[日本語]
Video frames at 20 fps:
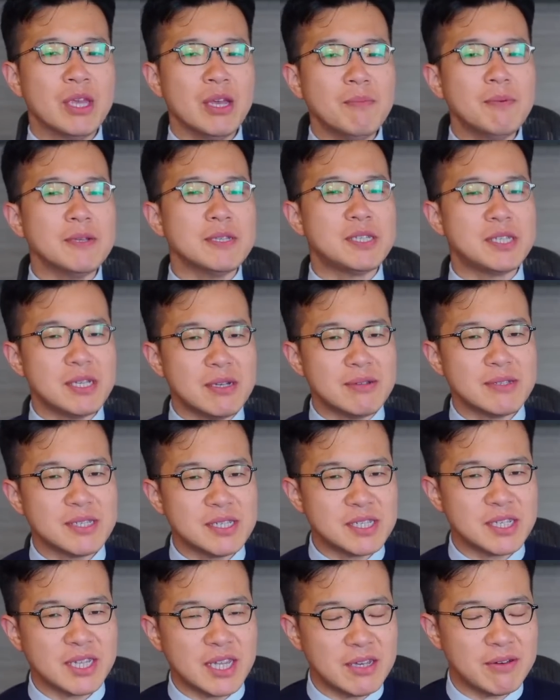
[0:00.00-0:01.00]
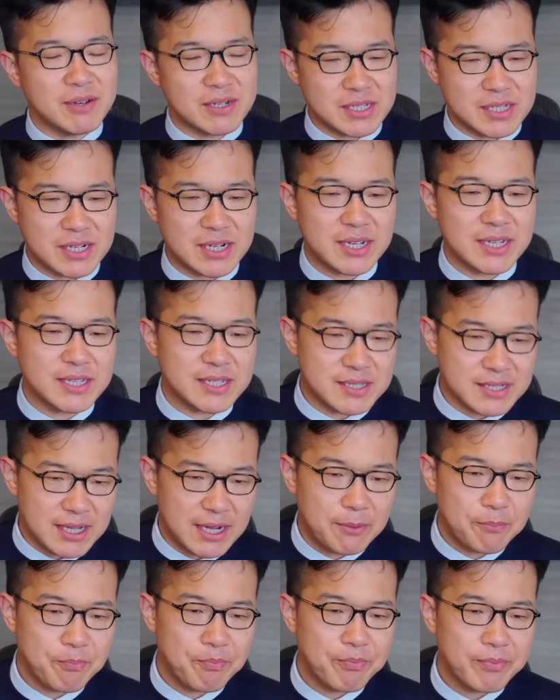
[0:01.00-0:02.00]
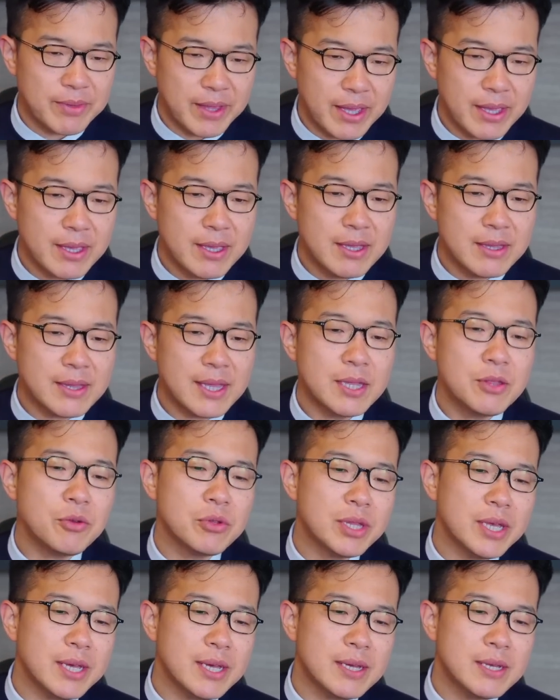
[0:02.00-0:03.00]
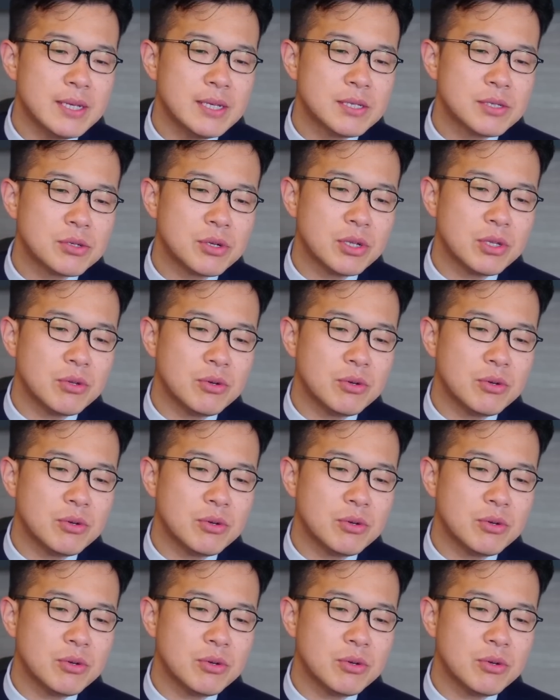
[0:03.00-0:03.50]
やっぱ幸せじゃないわけじゃないですか。ね。なので、それ